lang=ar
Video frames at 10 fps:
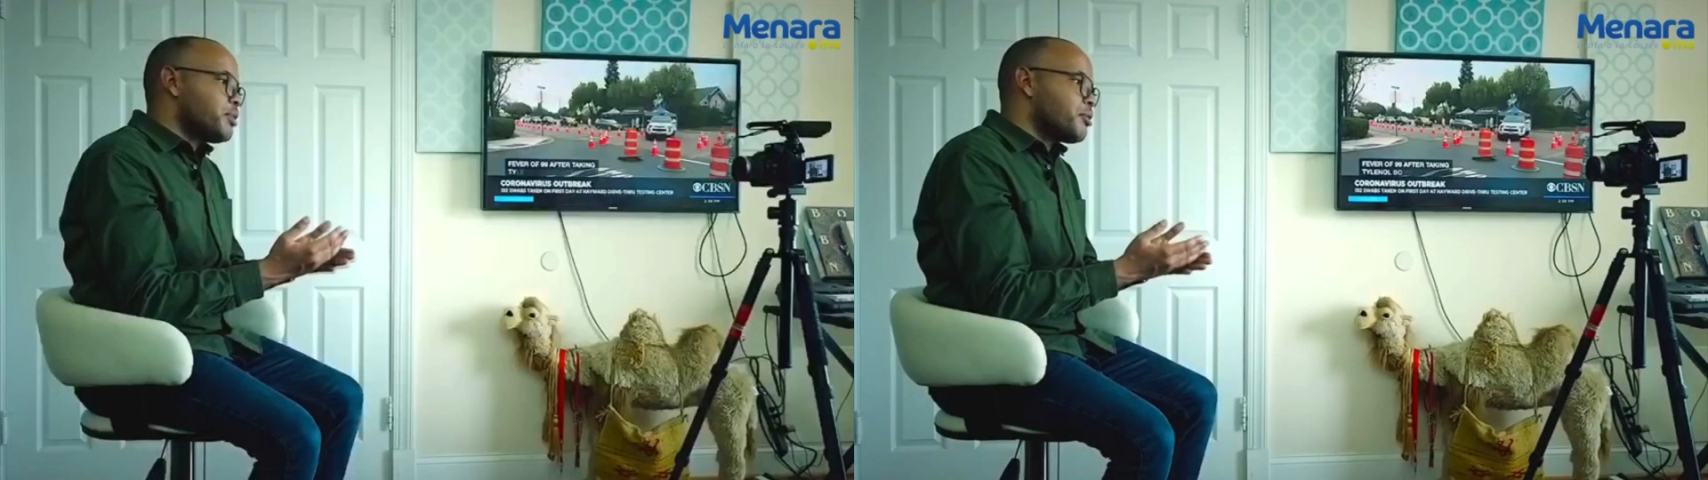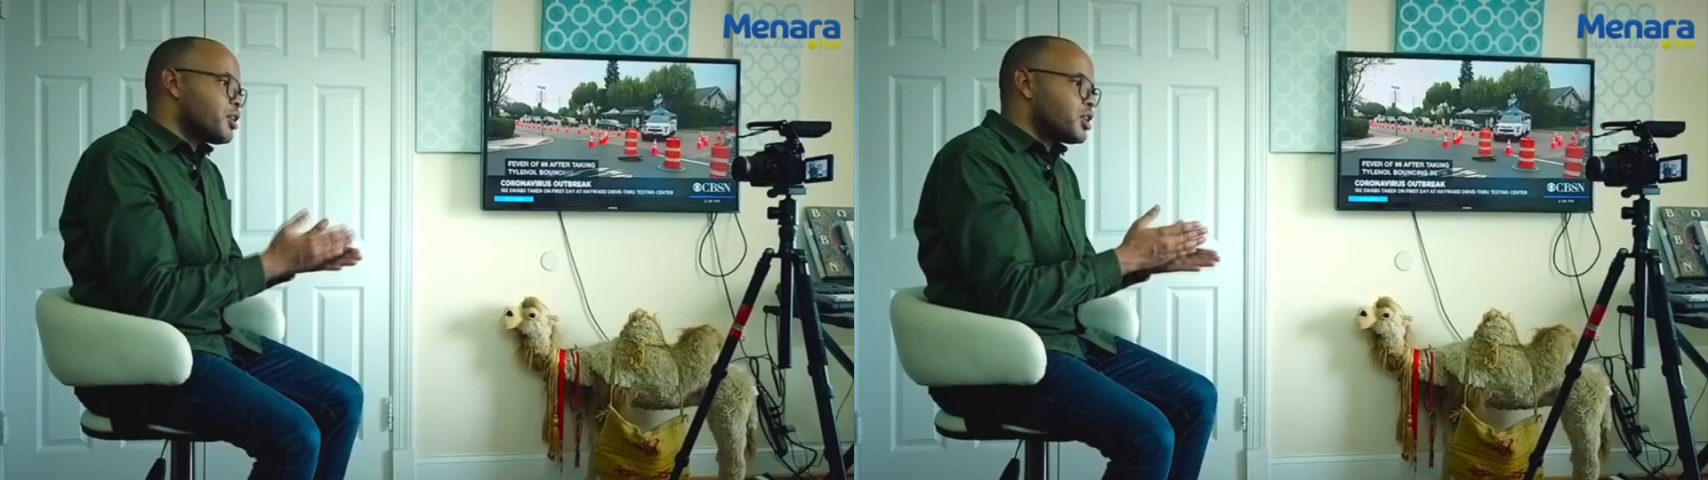
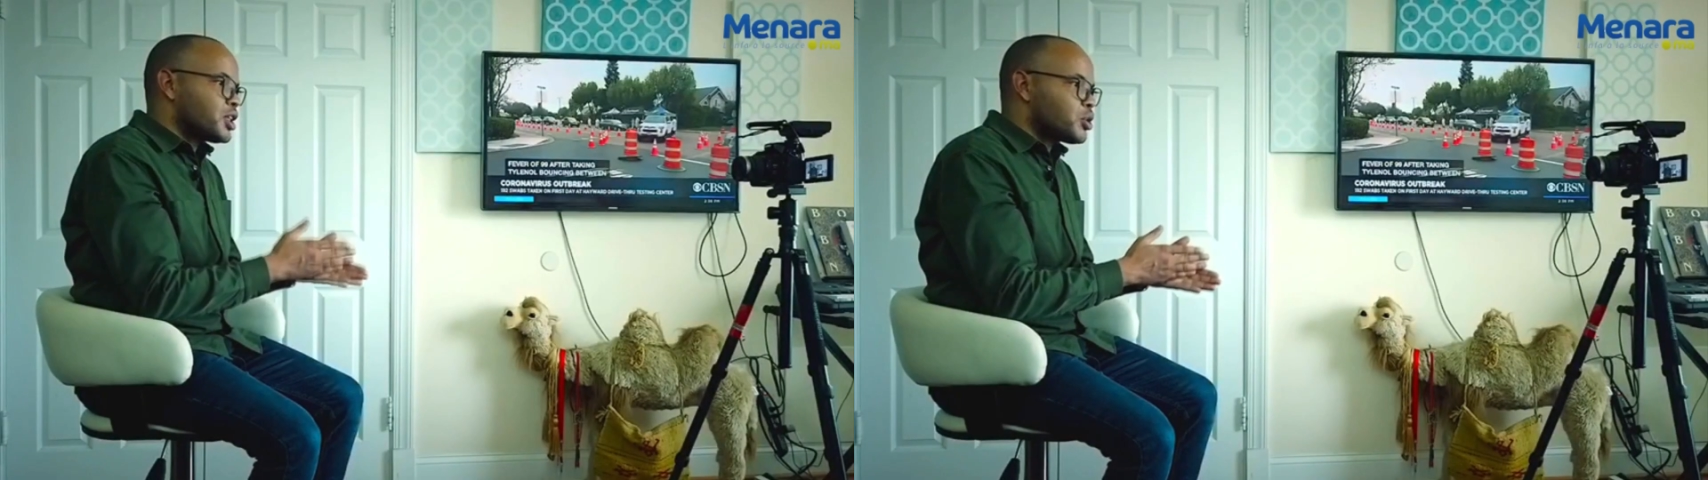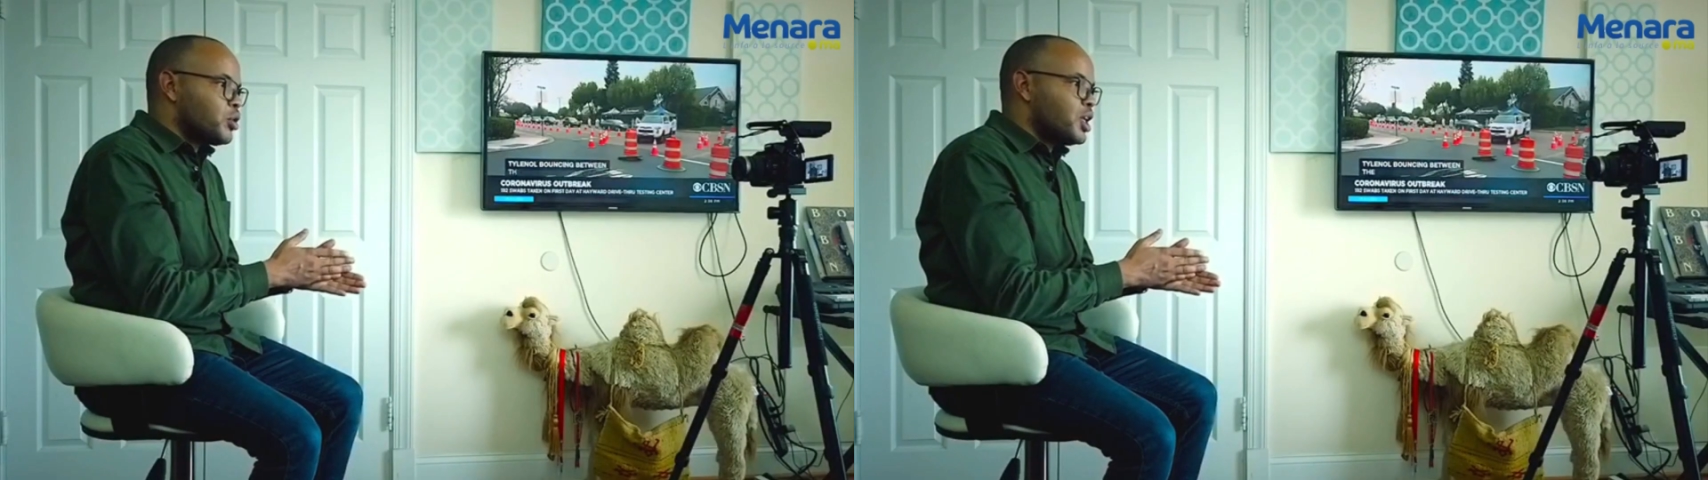ما نبقاو
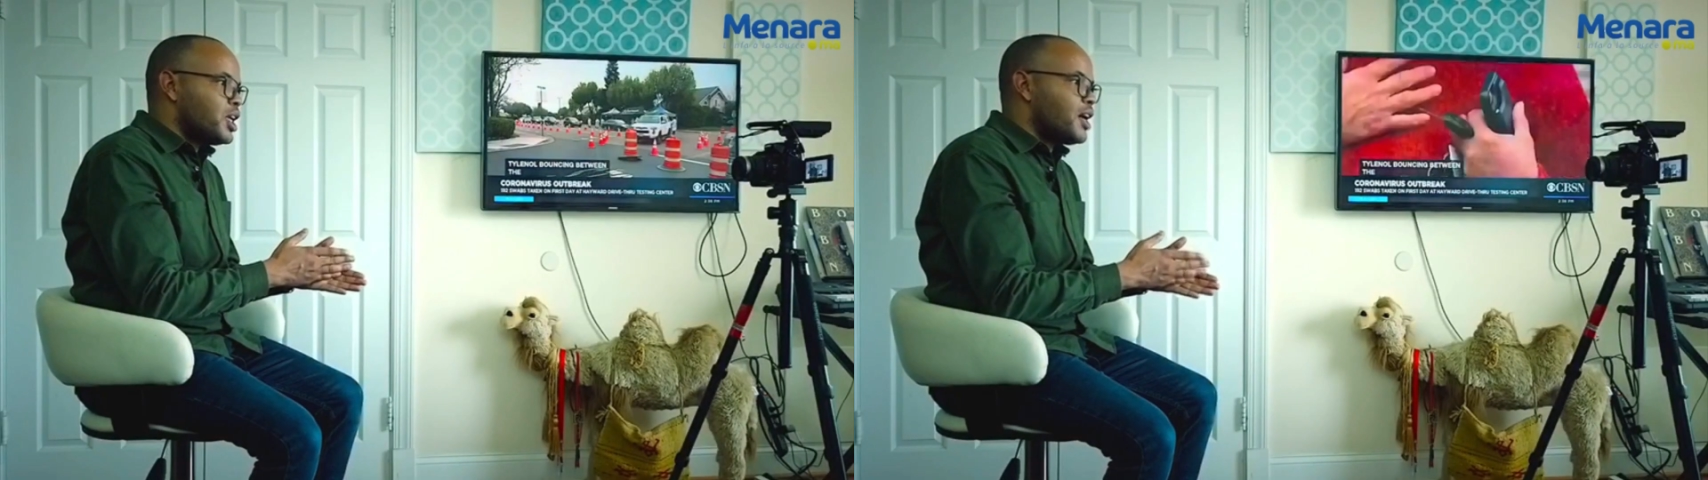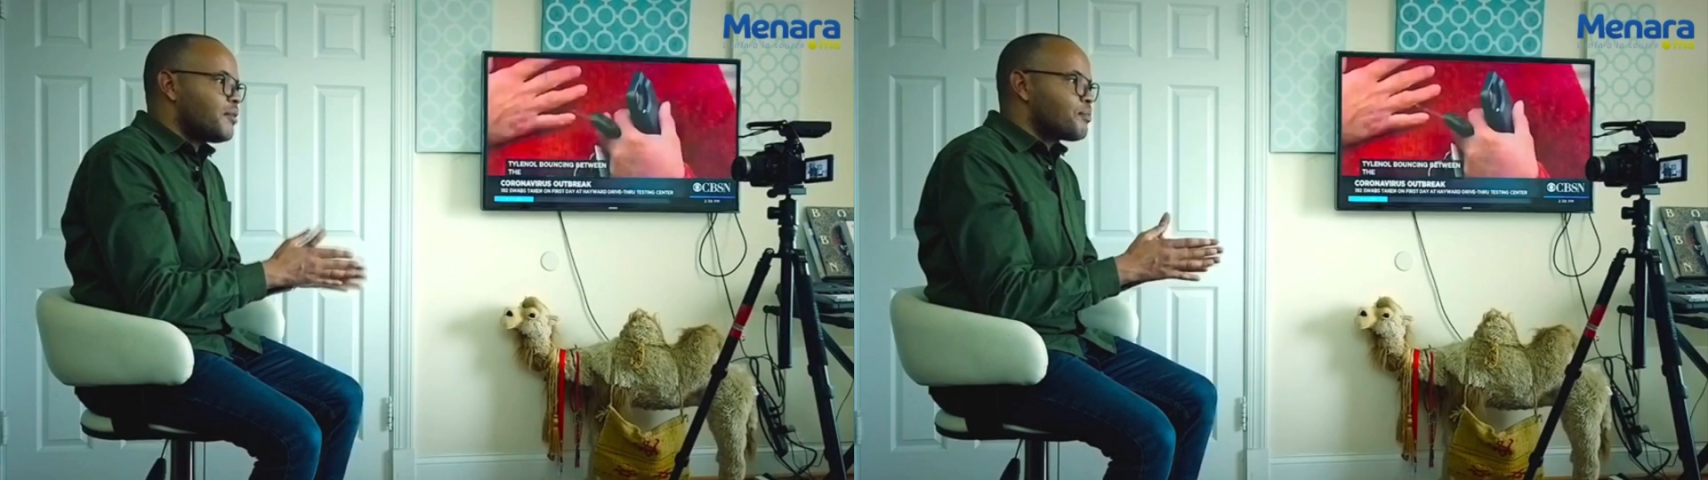نهضروا
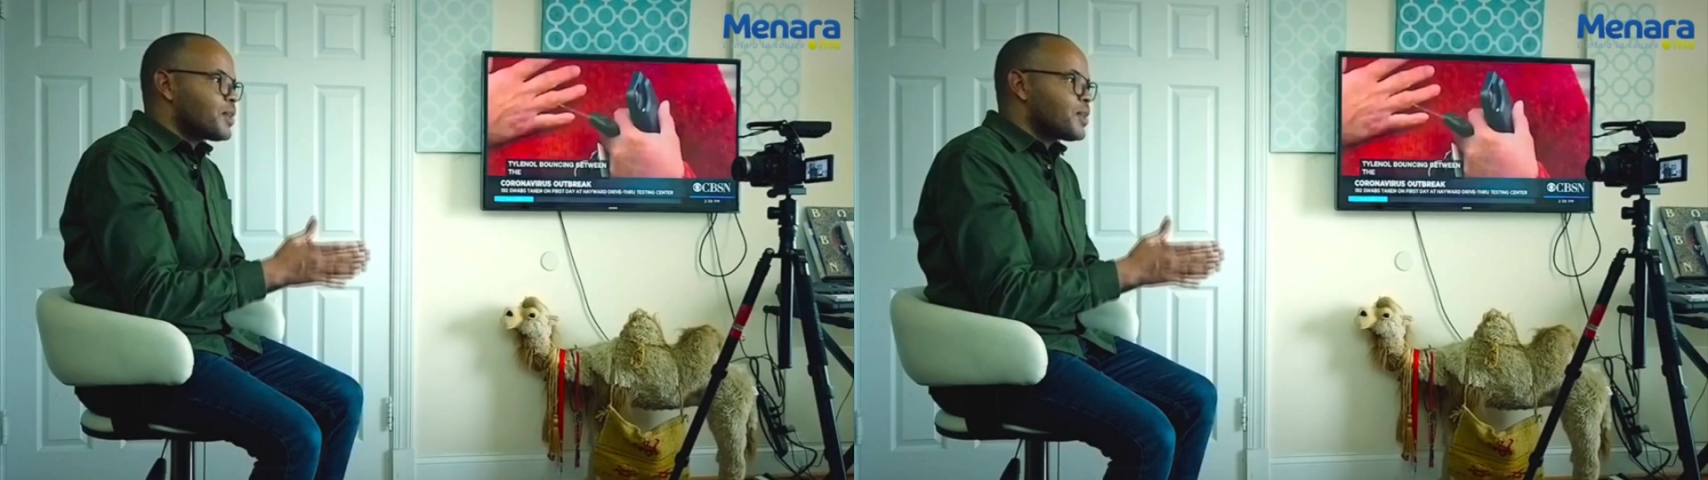على